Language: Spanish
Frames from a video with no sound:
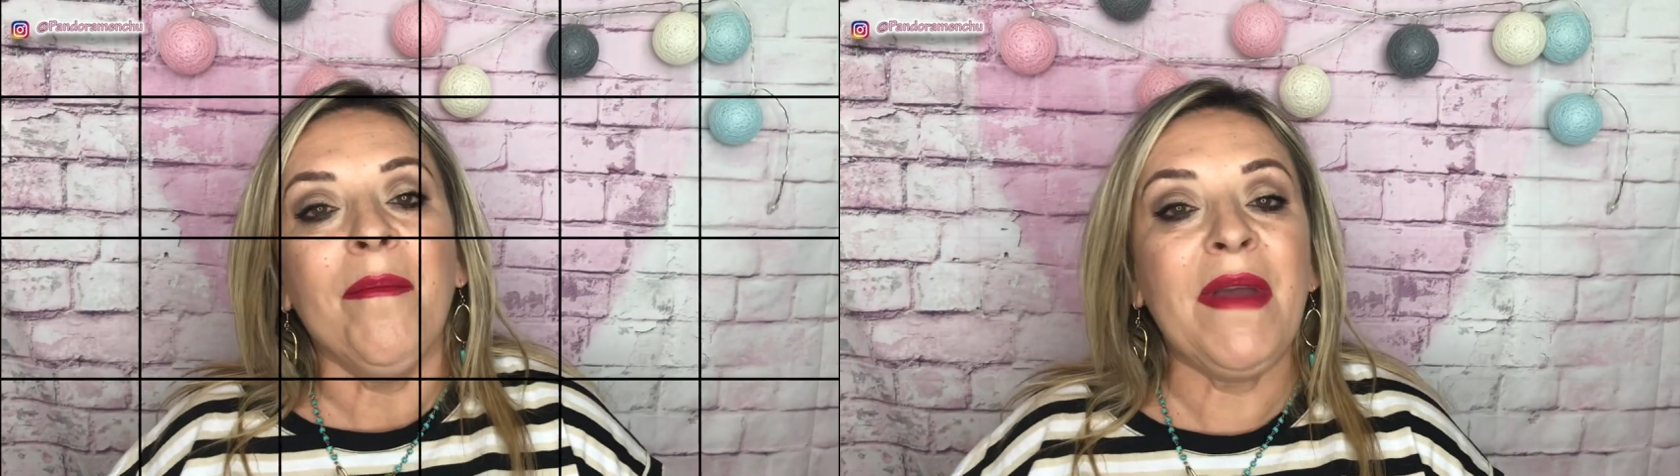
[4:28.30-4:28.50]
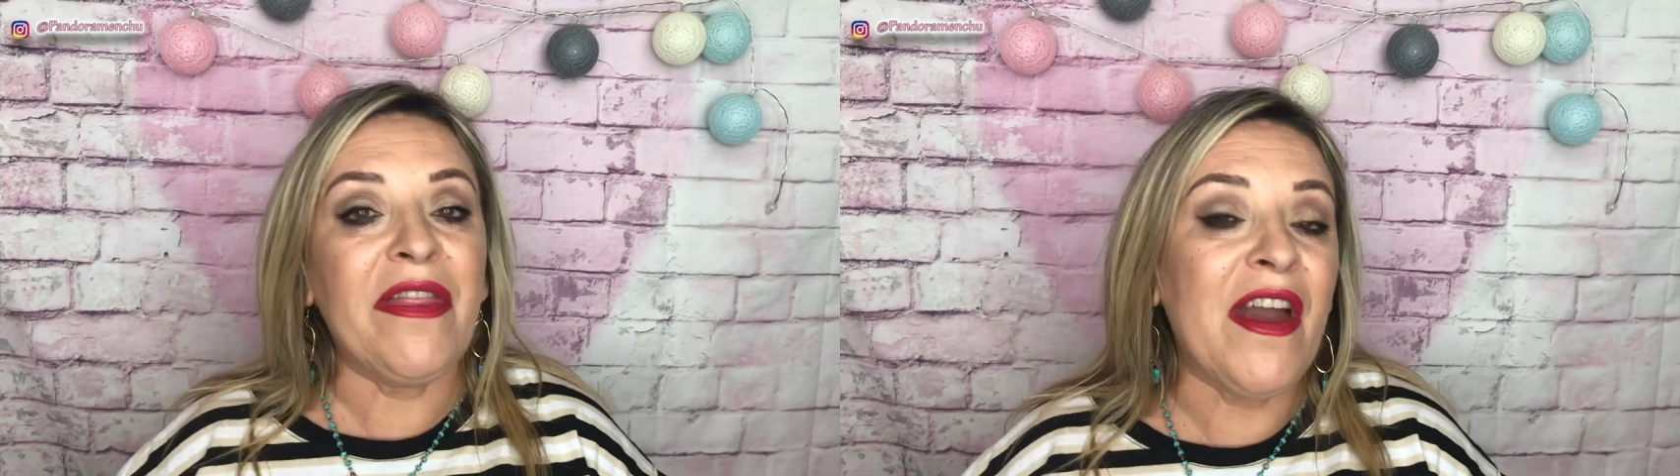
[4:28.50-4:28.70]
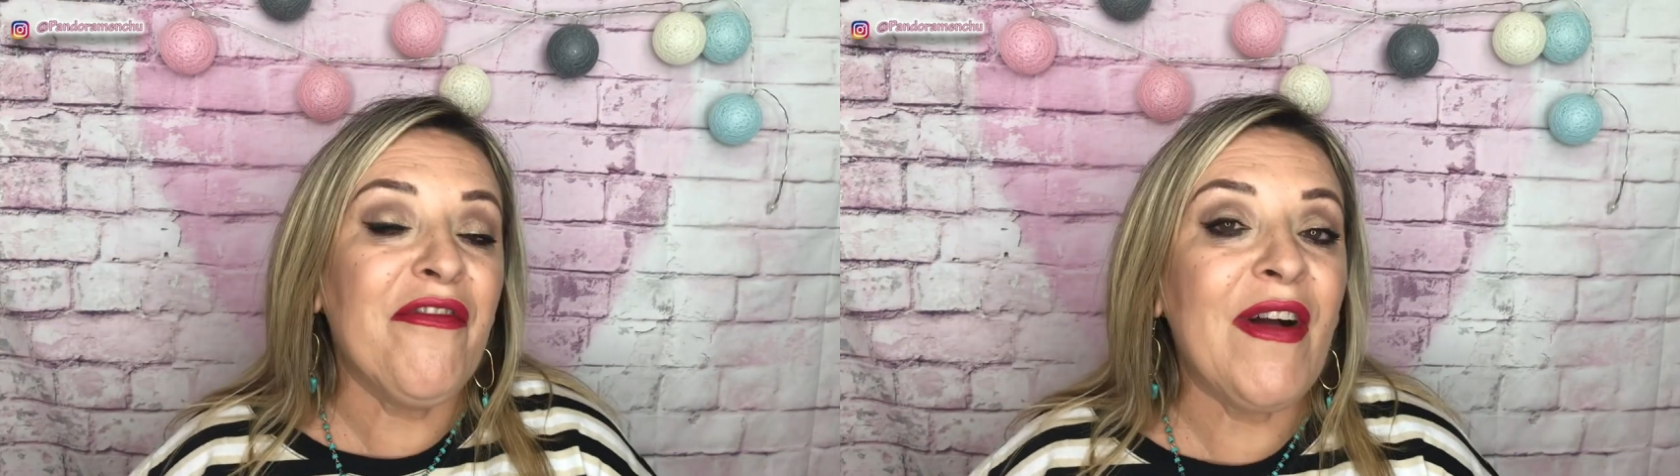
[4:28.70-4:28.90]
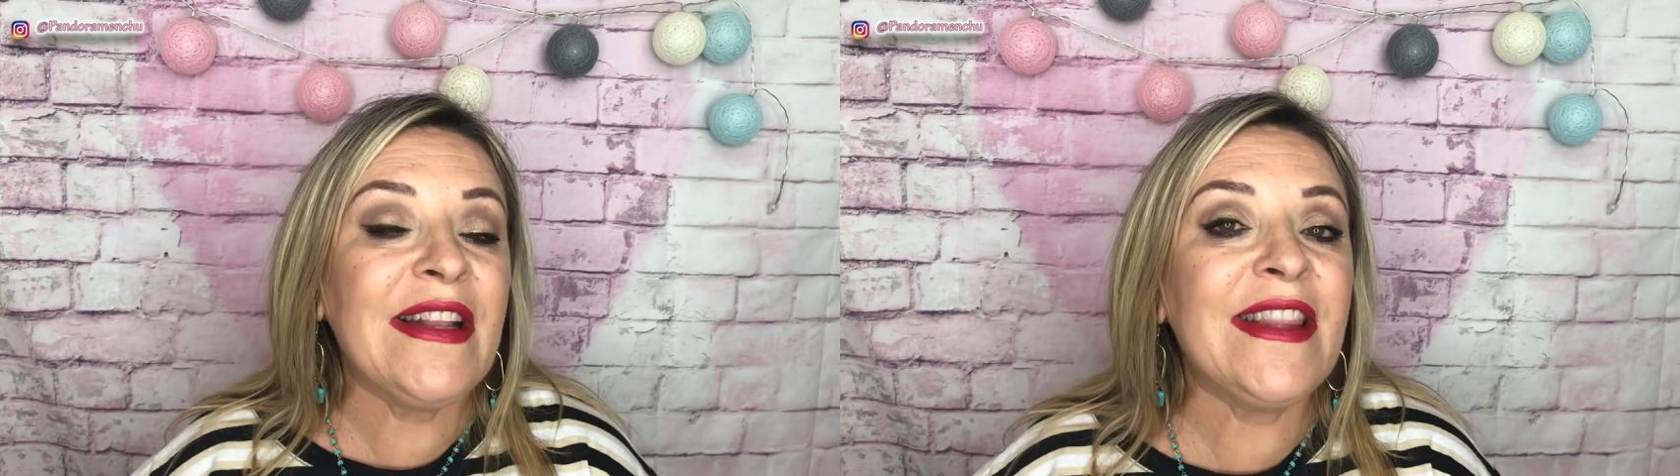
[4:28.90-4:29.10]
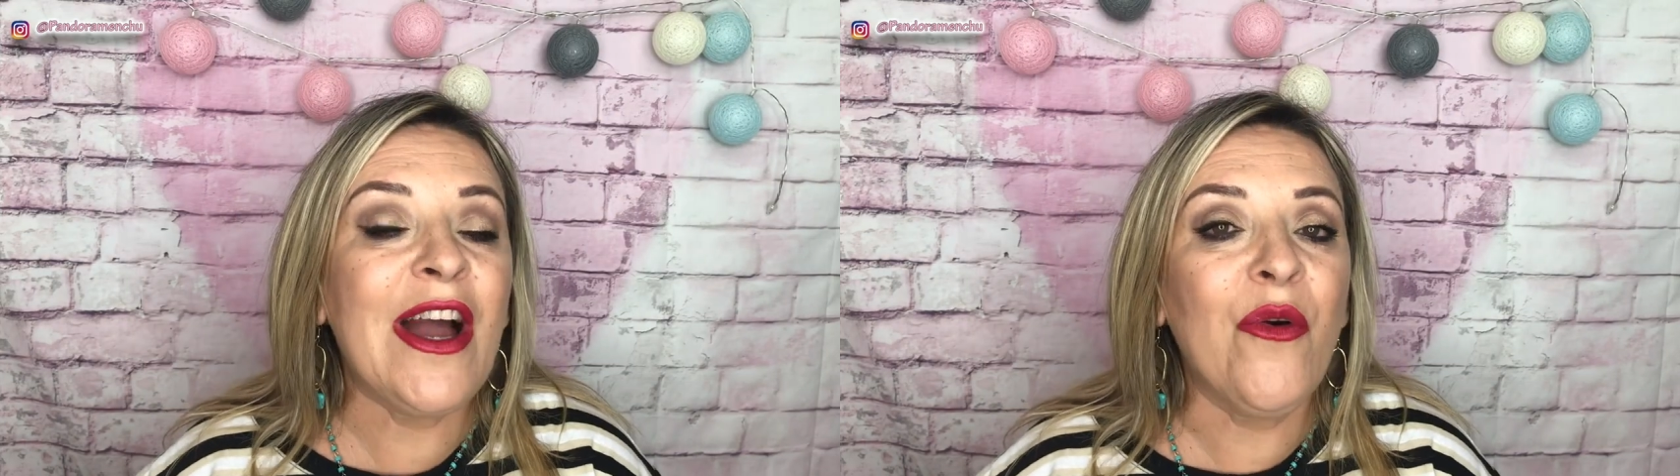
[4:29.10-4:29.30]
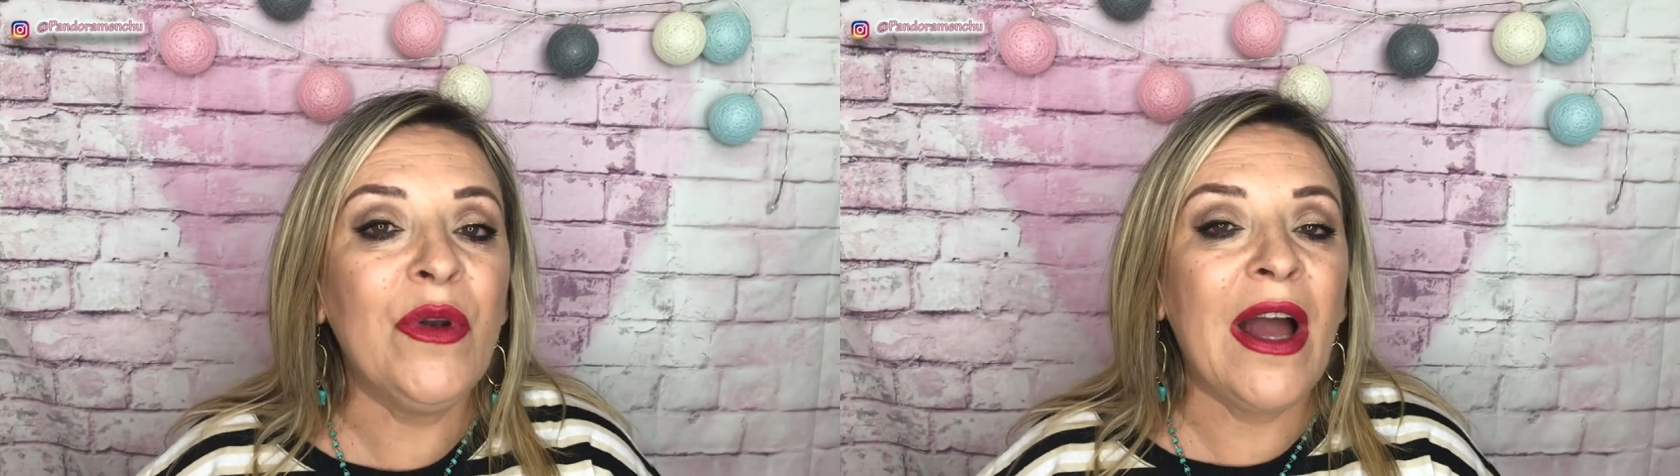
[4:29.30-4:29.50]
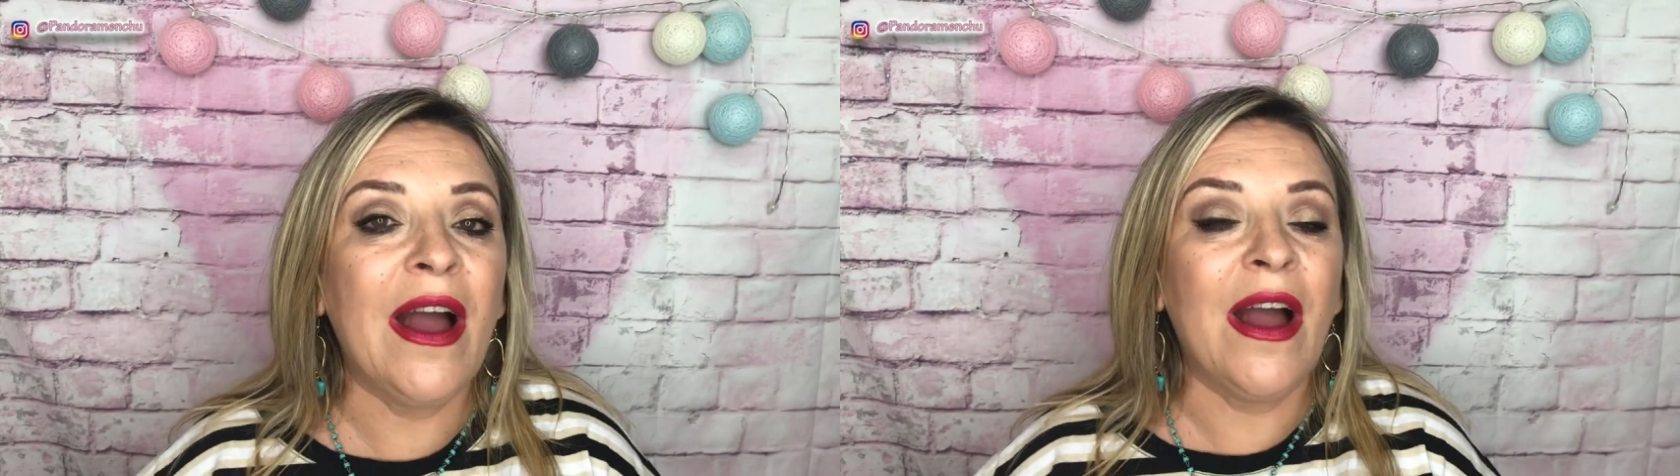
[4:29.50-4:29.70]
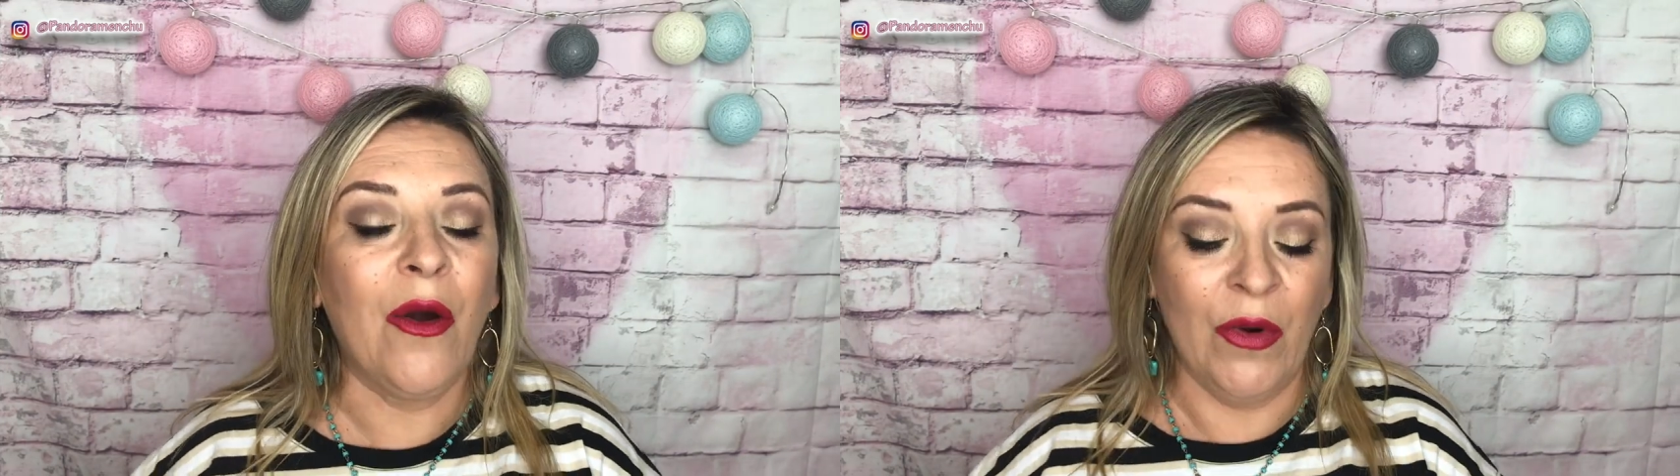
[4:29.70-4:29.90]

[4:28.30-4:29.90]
Me hacía falta una,